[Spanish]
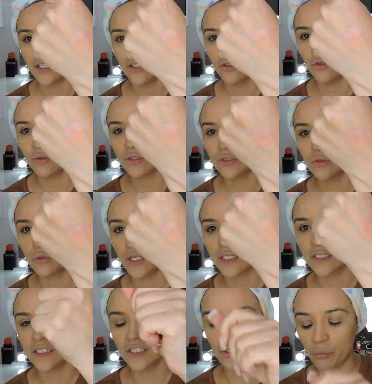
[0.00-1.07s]
y uno es
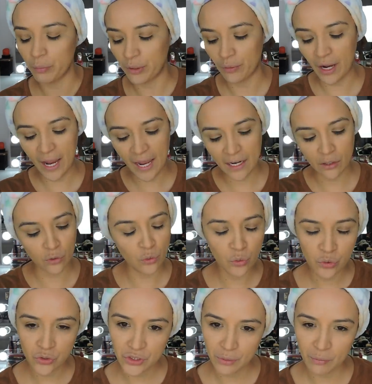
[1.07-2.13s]
duraznito. Pero a
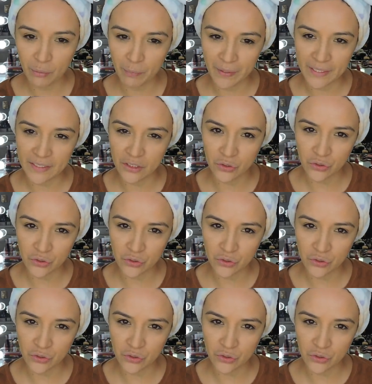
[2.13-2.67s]
algunos se me parecen.